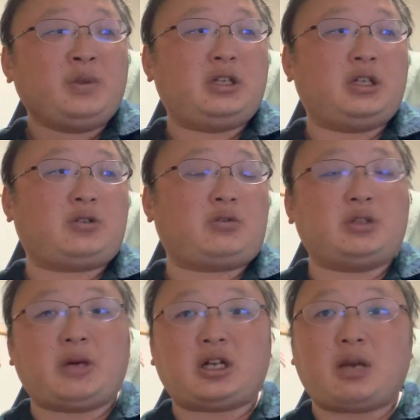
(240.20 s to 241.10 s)
えー、特
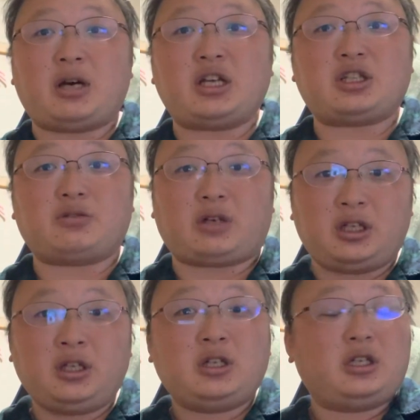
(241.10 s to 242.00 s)
にまあ、ライブ配信とか
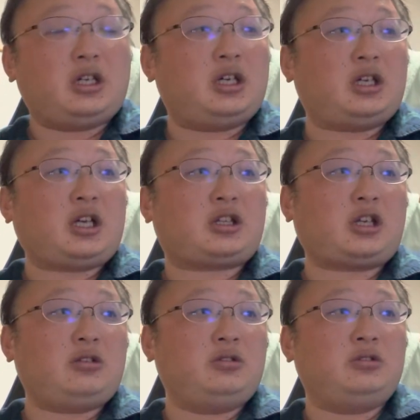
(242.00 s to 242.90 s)
ね、えー、やって
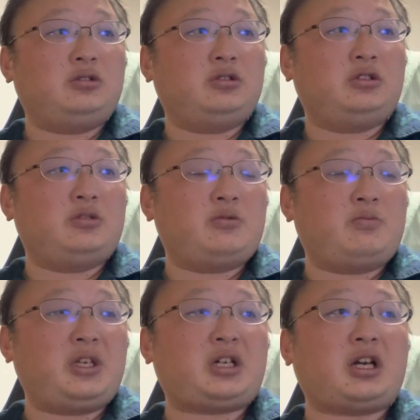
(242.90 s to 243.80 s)
る
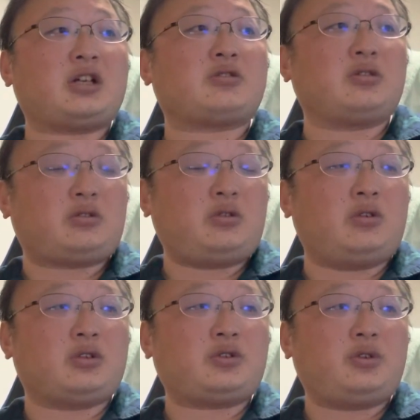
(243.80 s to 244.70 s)
身からする
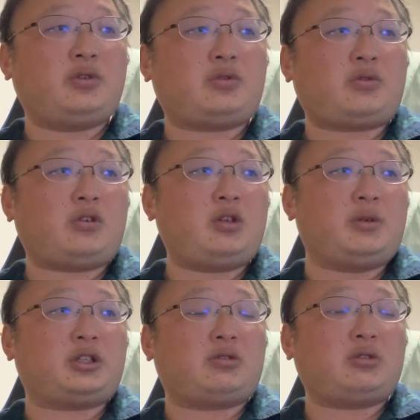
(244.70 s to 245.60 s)
と、そういうところに
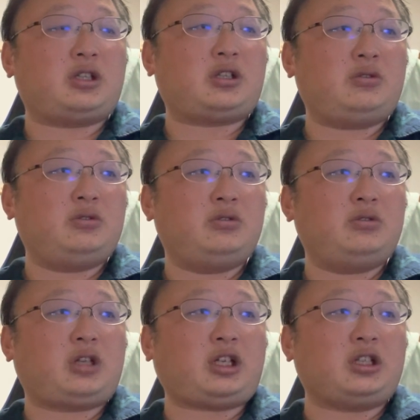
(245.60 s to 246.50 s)
も来てくれて
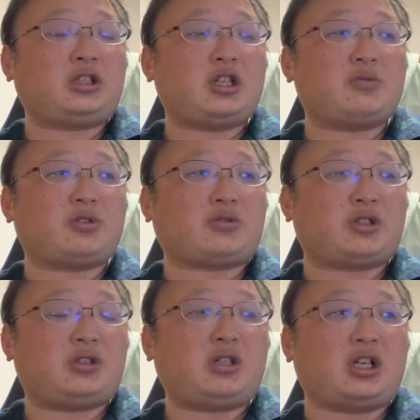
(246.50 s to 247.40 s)
る方に対してもちょっと
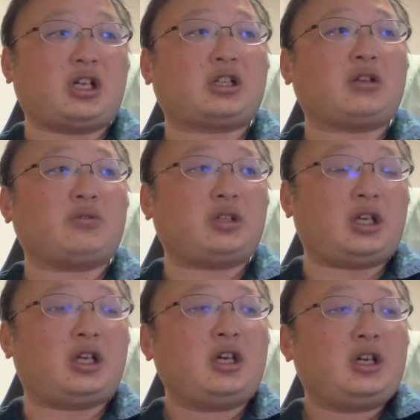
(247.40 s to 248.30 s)
失礼に当たるの
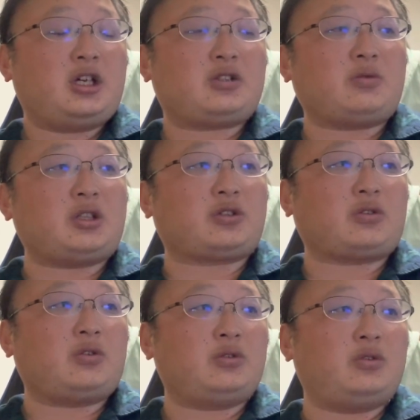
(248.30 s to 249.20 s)
で、えー、そこはちょっ
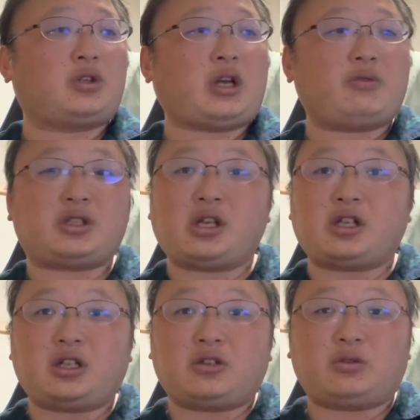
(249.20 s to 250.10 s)
と濃淡段をつけ
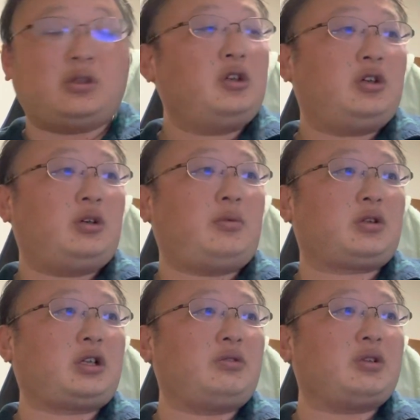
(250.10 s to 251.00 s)
たいなと思っ
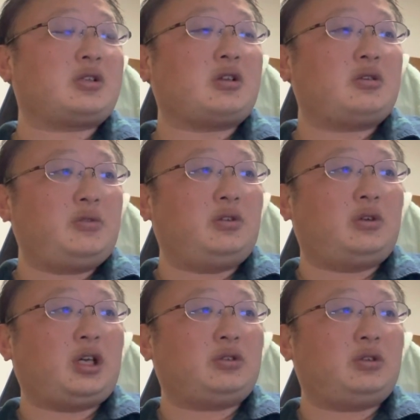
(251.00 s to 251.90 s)
てるんですけど
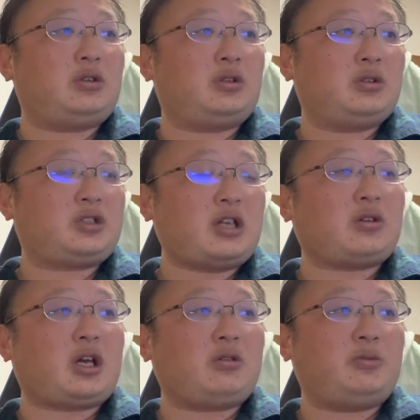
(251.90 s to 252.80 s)
も、あの、ちゃん
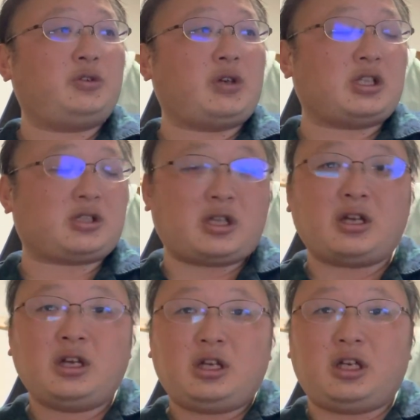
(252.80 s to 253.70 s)
とやる分にはですね、
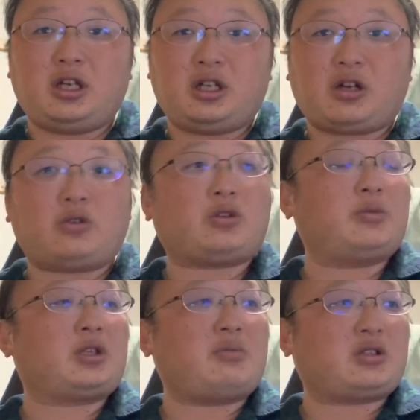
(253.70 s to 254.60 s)
えー、やろうと
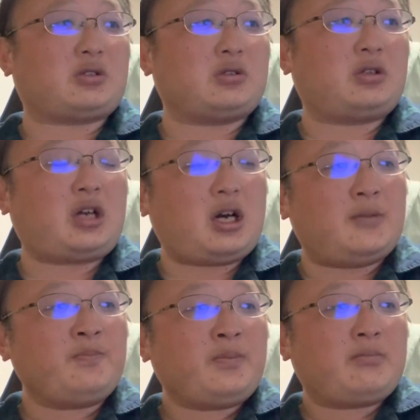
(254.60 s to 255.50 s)
思ってます
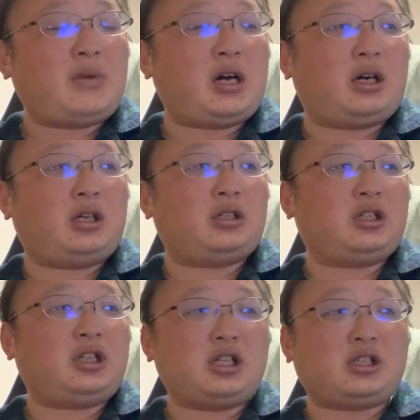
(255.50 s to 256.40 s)
が、まあ、
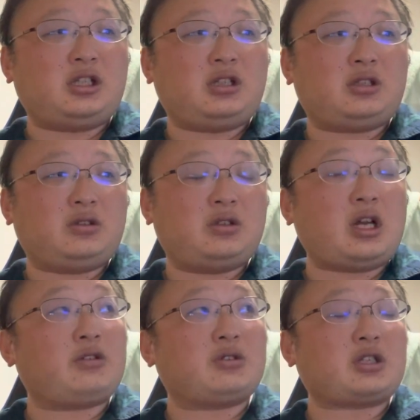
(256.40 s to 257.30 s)
いかんせん、
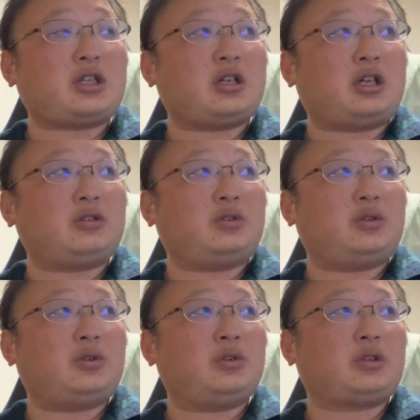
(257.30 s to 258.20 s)
なんていうんですかね、あ
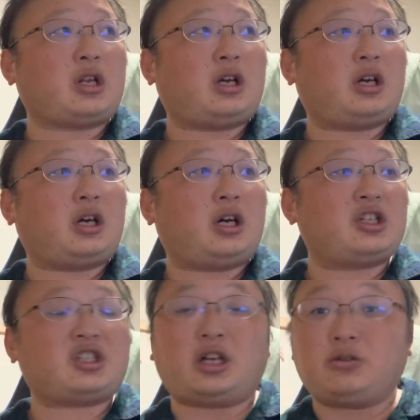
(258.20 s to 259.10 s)
の、言うたら、
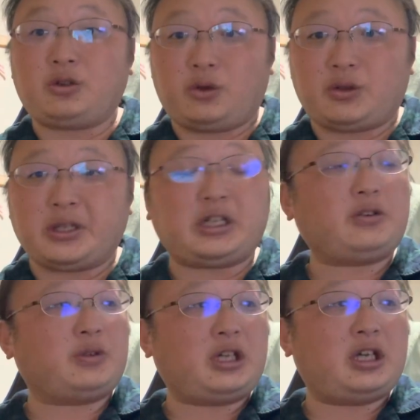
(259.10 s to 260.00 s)
資格業ではない
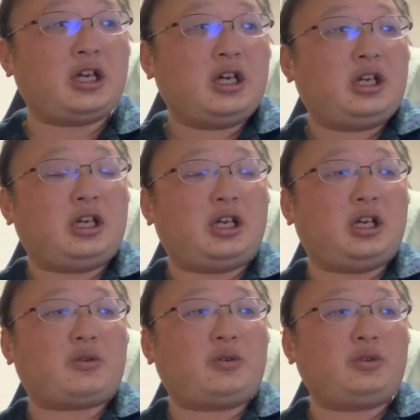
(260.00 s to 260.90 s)
ので、
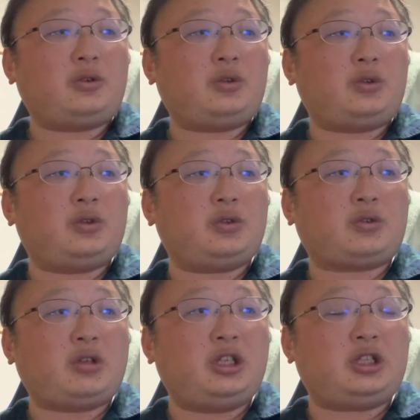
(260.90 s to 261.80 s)
えー、この
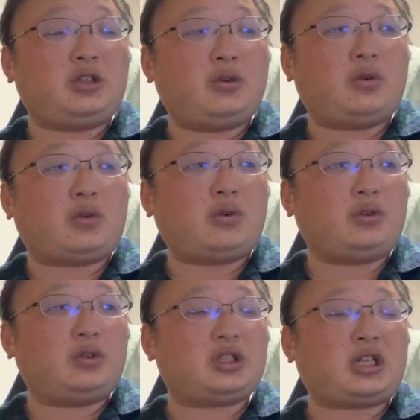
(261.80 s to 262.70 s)
取引をこ
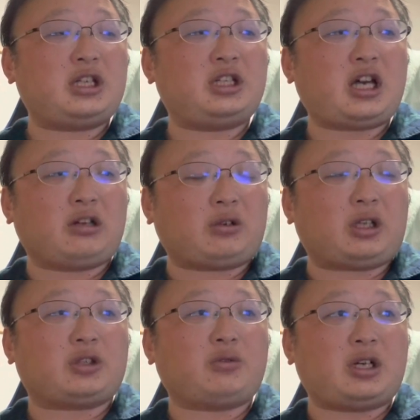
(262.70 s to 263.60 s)
の時間にやると
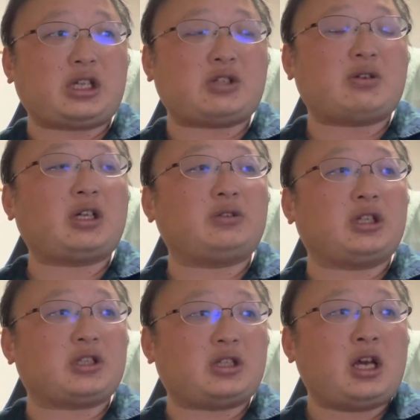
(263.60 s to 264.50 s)
かっていう話ではなくて
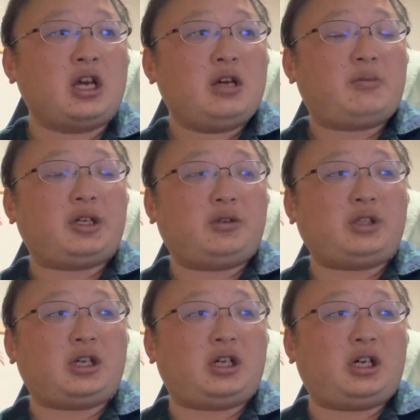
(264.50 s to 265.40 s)
ですね、まあ、いろん
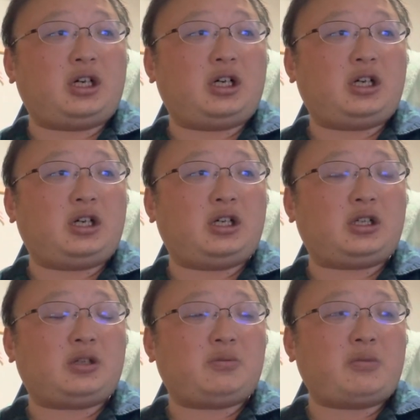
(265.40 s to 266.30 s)
な、
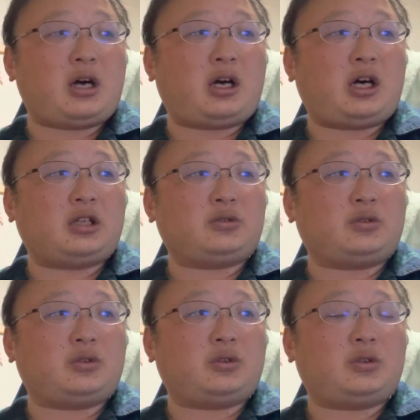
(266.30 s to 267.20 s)
あまあ、あ
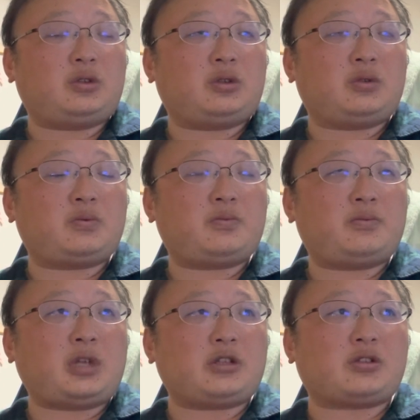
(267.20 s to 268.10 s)
のー
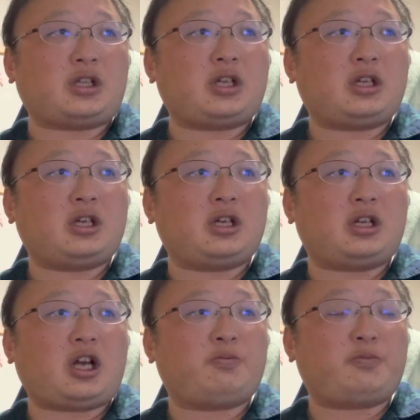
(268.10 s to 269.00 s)
なんですかね、えー、
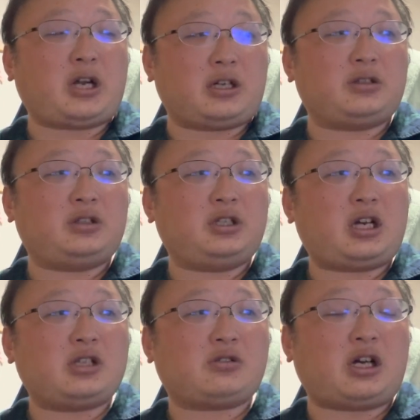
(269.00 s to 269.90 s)
ライフプランに
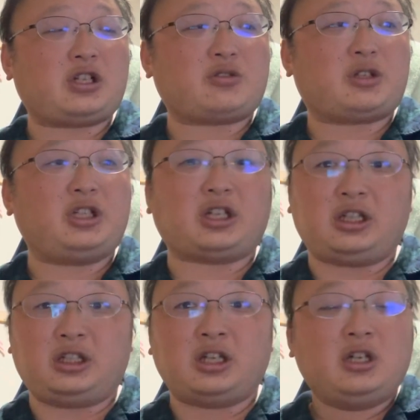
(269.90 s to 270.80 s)
関する話を聞いた
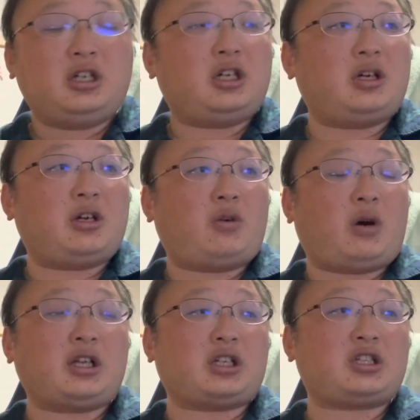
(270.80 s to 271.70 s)
り、えー、お
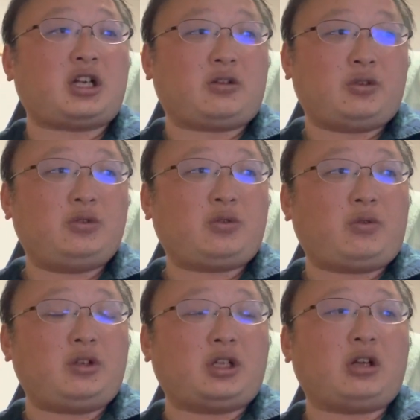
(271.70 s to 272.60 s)
話したりというとこ
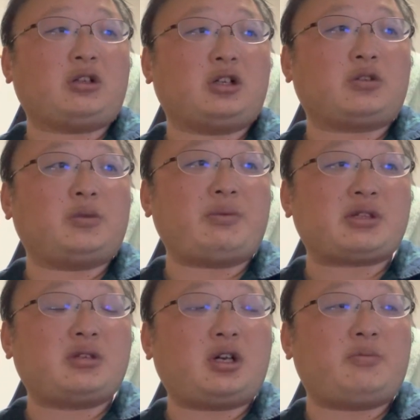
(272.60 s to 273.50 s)
ろになるかなと思いま
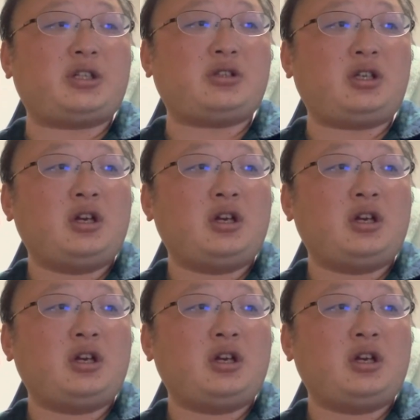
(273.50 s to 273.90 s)
す。だから別に、